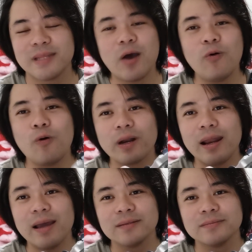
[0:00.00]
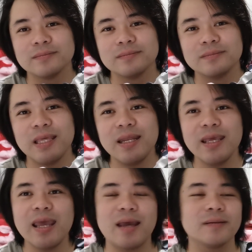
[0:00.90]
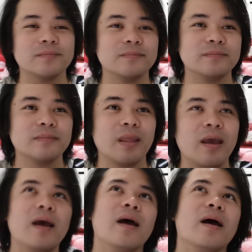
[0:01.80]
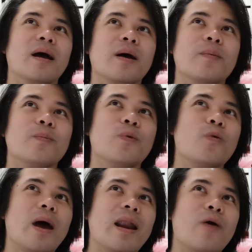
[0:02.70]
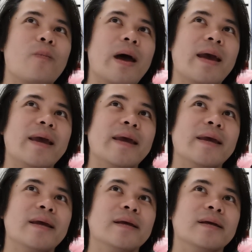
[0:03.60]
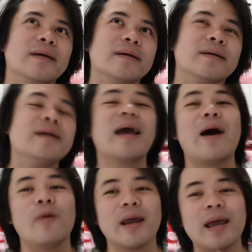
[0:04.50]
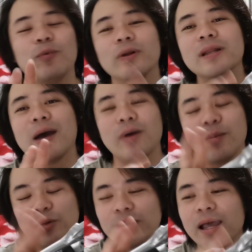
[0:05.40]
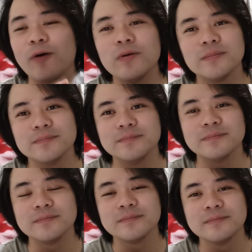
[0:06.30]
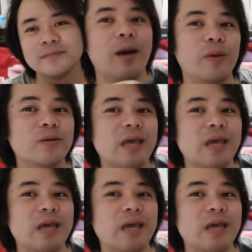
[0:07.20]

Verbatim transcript: เข้าโค้งได้ละ ทีนี้เนี่ย พูดว่าเราไป ขึ้นเขาแล้วกันขับรถขึ้นเขาขับรถขึ้นเขา อืม เราไม่ต้